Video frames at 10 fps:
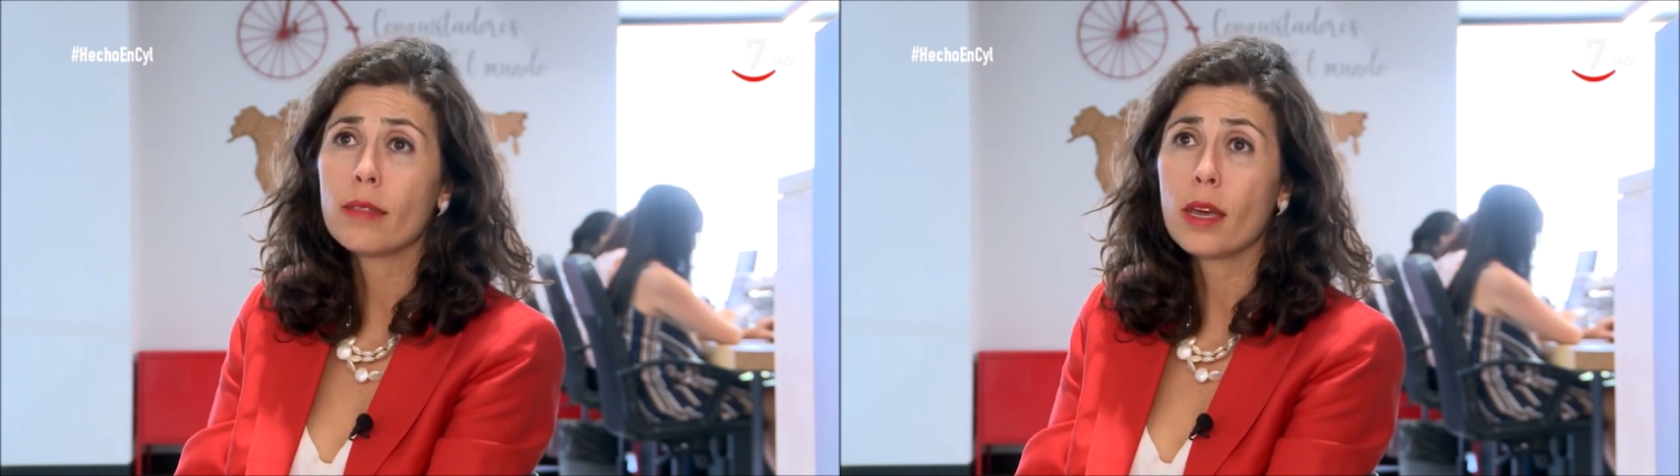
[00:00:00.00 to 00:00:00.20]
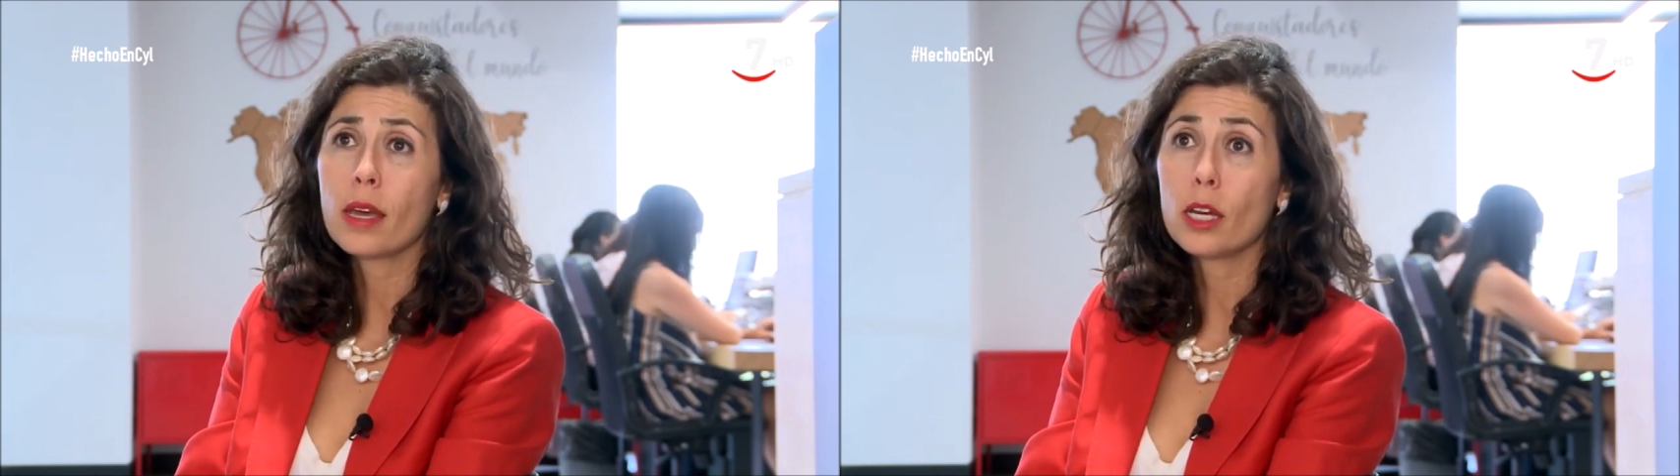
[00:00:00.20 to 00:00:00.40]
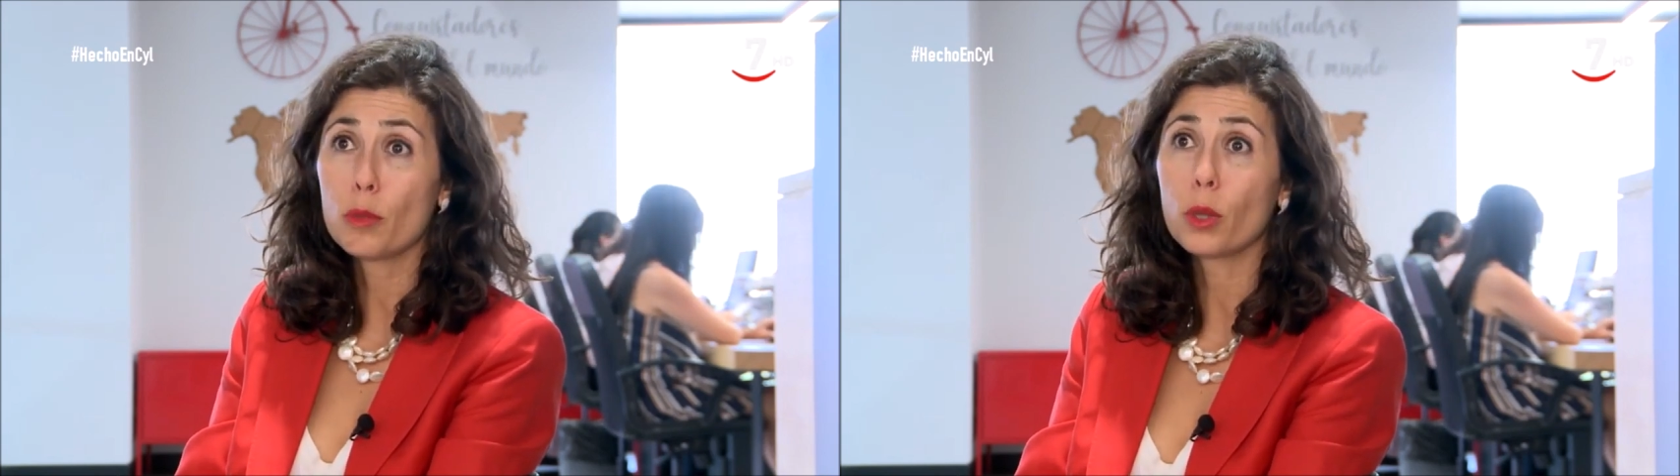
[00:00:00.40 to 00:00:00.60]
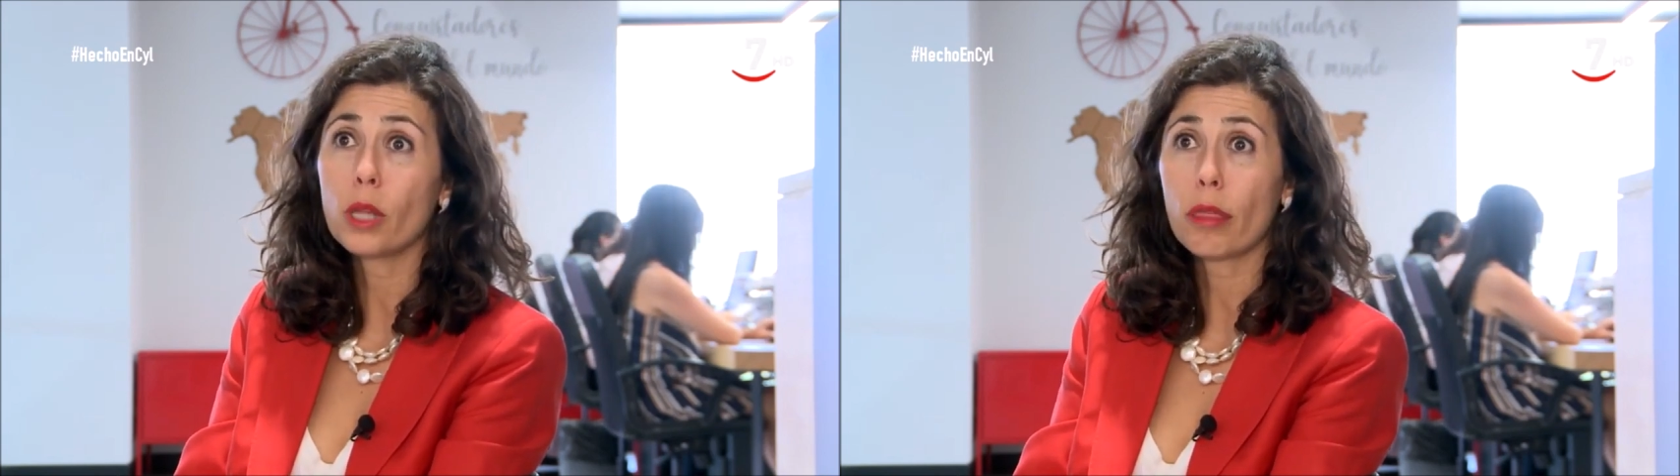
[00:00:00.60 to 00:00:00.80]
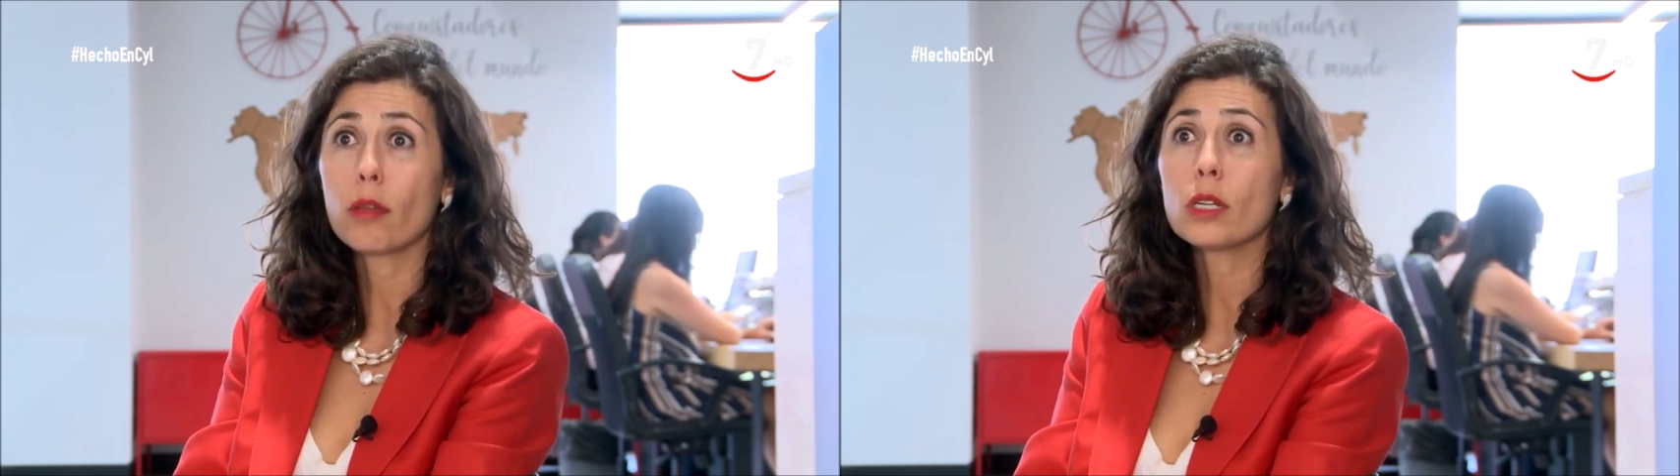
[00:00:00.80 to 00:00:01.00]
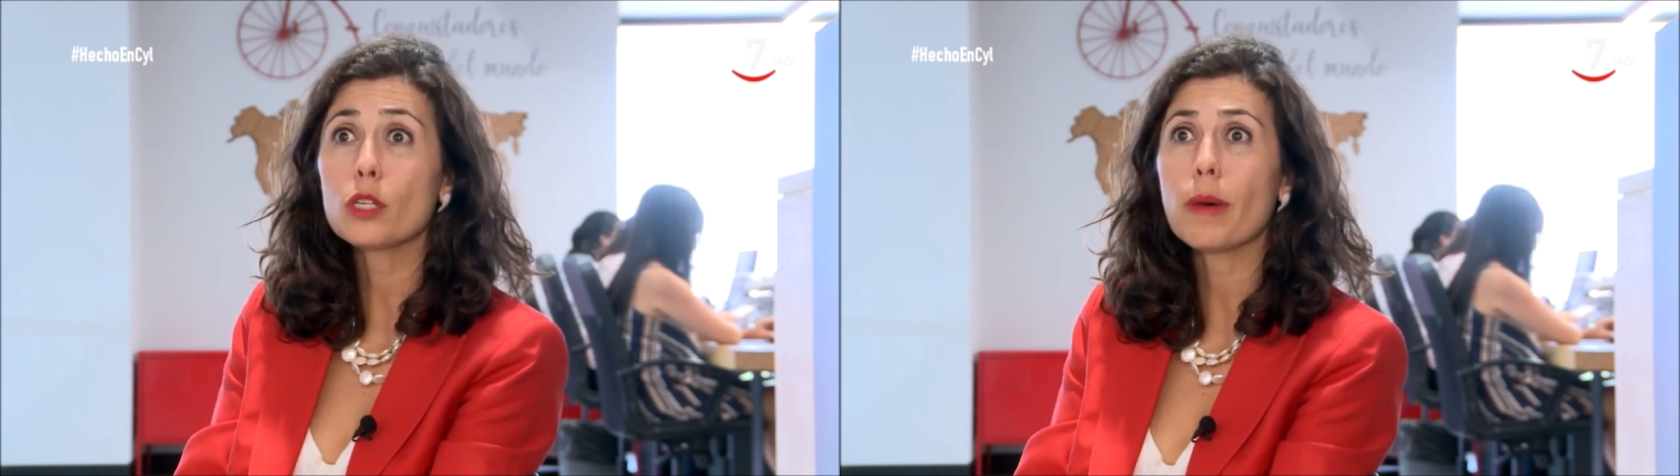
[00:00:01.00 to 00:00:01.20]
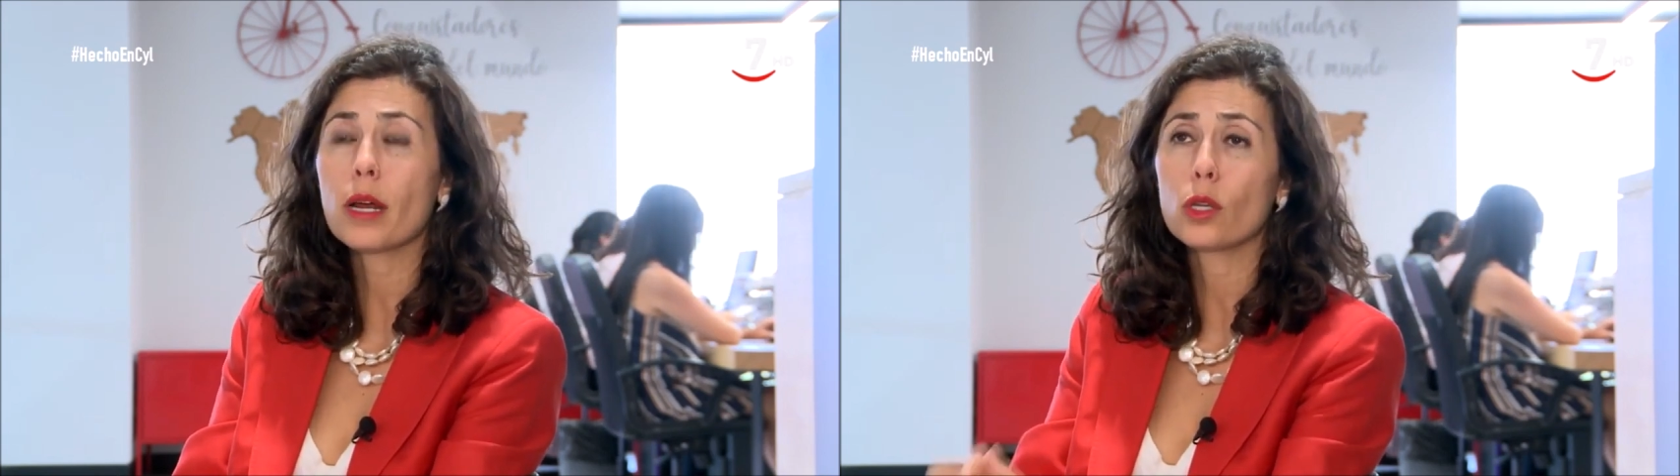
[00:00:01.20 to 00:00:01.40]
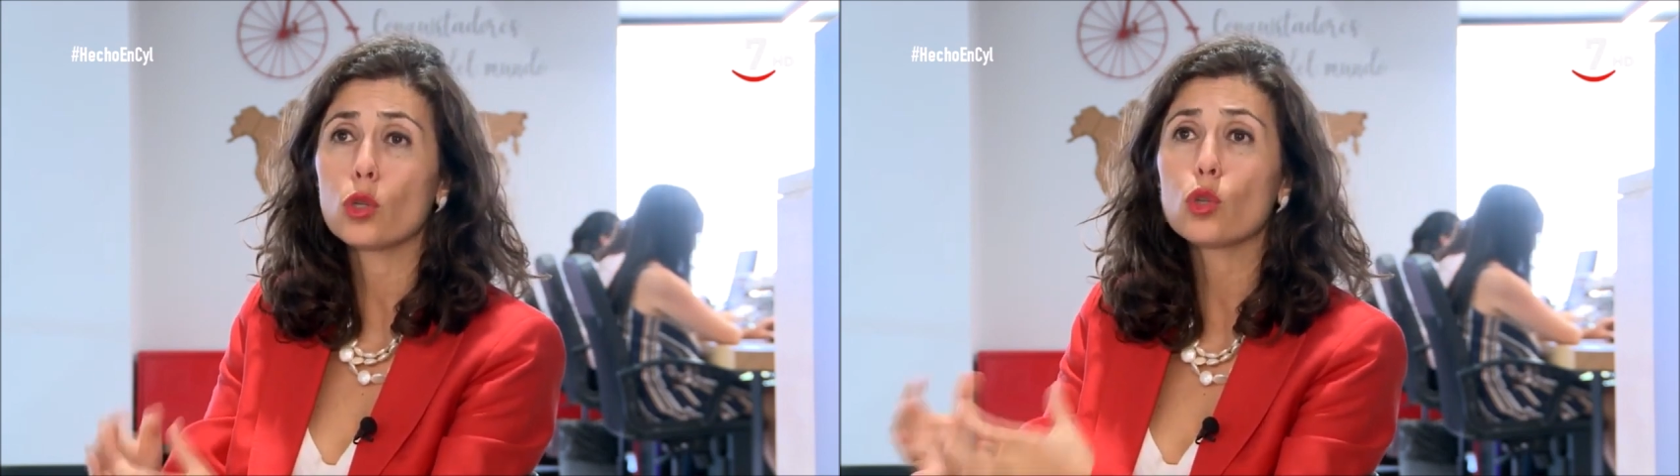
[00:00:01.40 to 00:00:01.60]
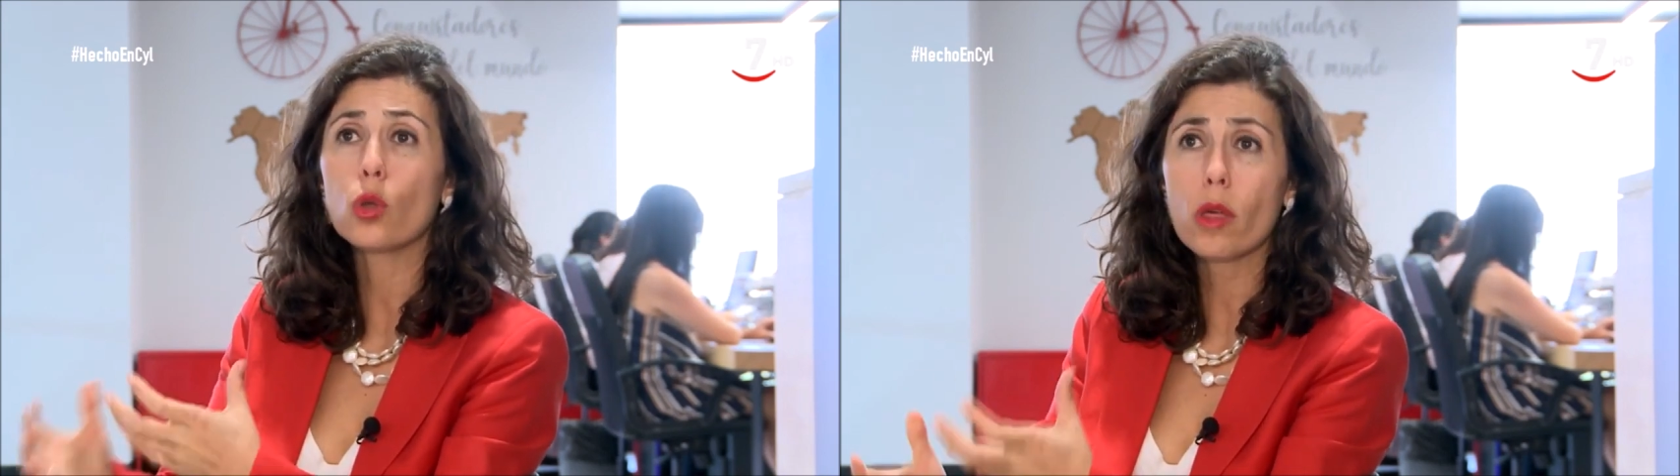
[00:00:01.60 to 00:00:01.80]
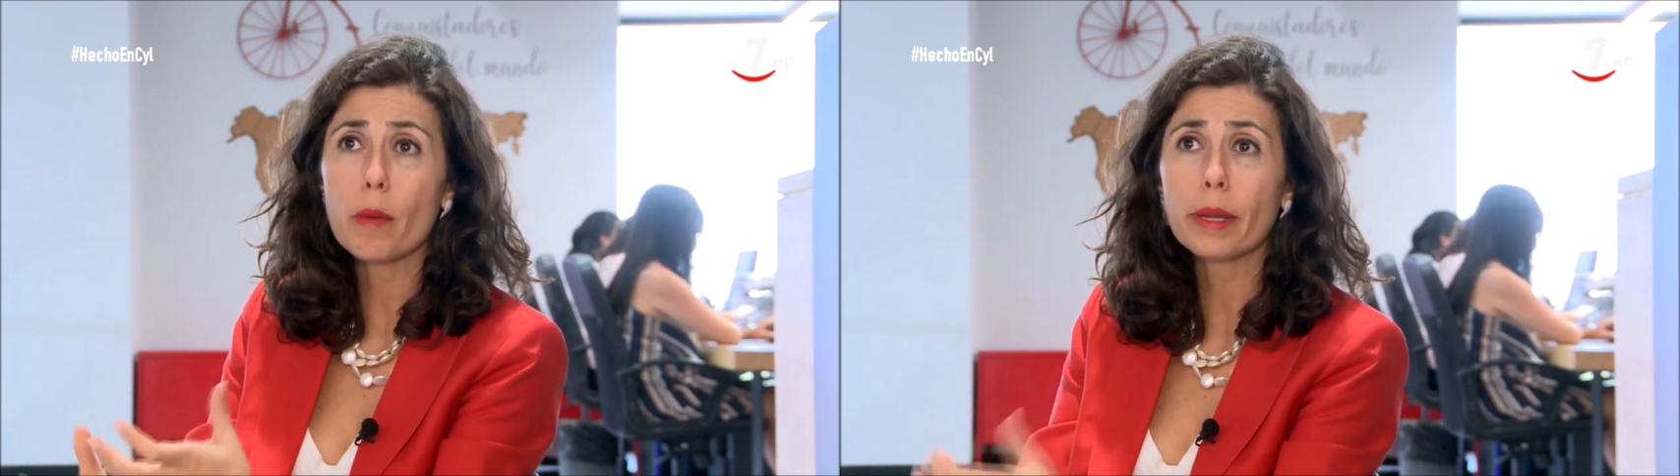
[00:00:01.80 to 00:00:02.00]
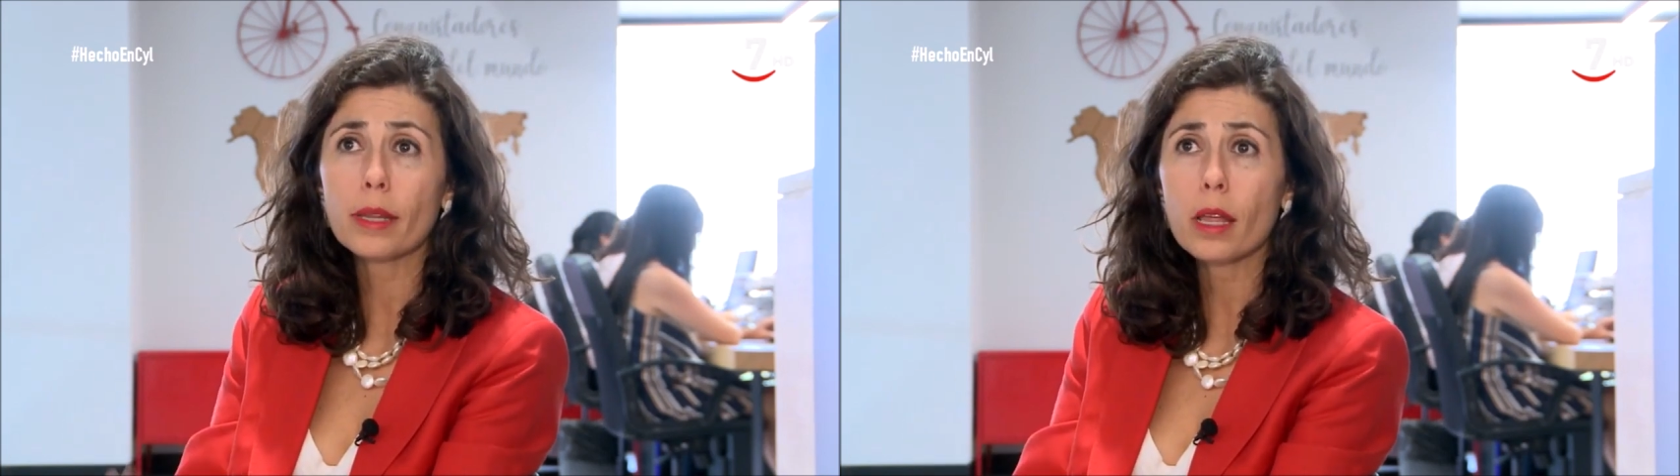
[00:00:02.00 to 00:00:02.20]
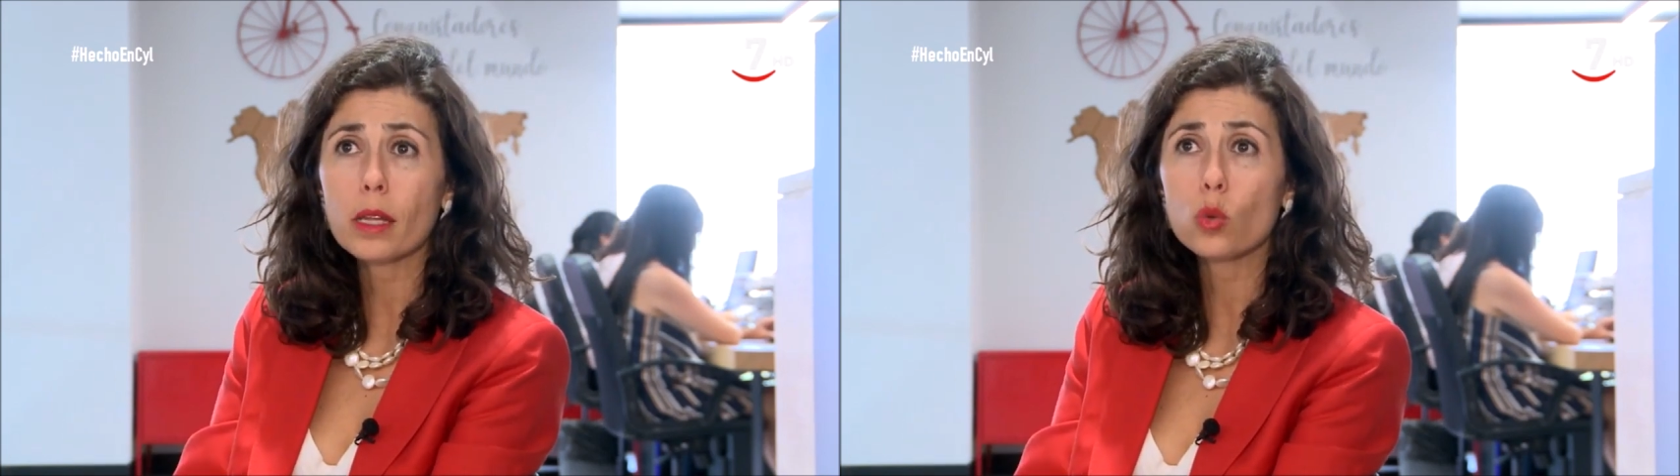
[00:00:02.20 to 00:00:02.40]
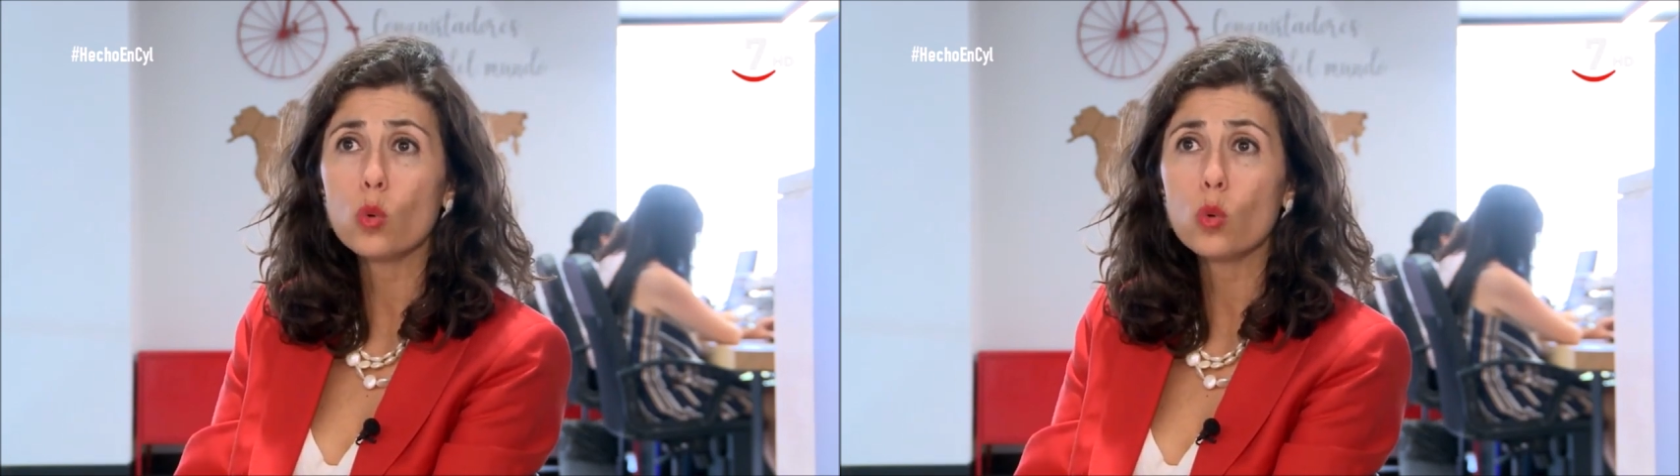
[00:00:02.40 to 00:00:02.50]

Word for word: de exportaciones para que no todo dependa de